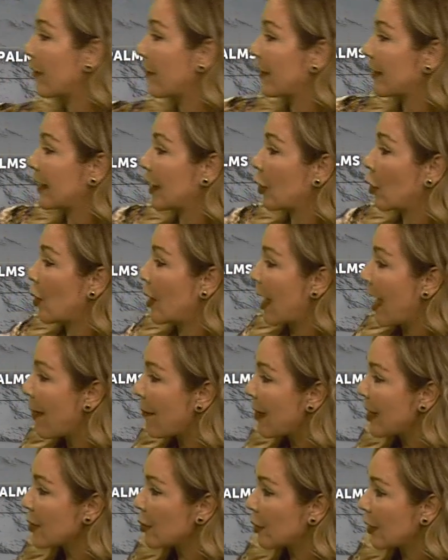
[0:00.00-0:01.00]
afectando la
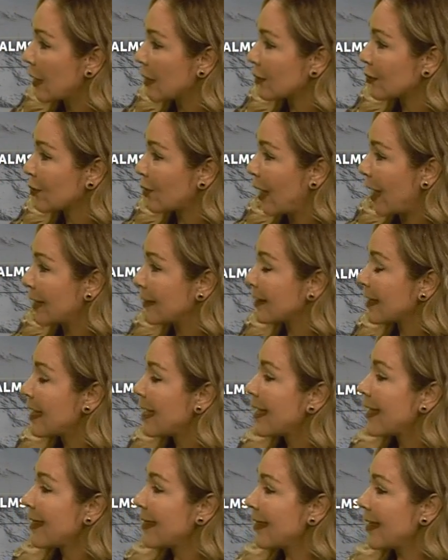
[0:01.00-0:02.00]
mayoría de las ciudades
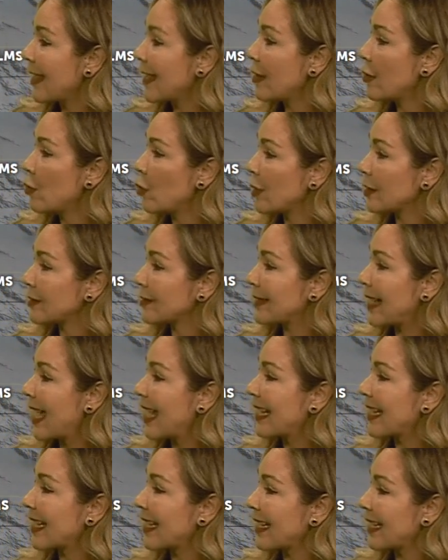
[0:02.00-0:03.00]
de
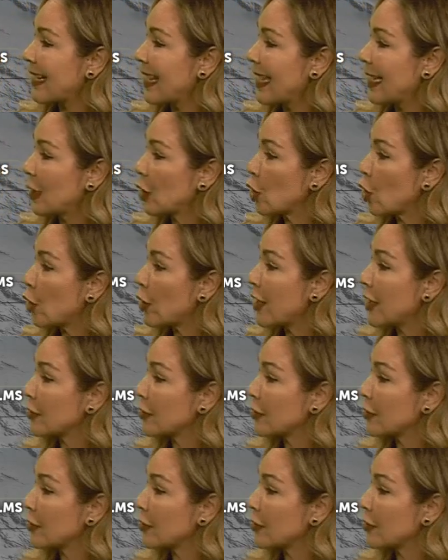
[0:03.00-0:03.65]
nuestra región.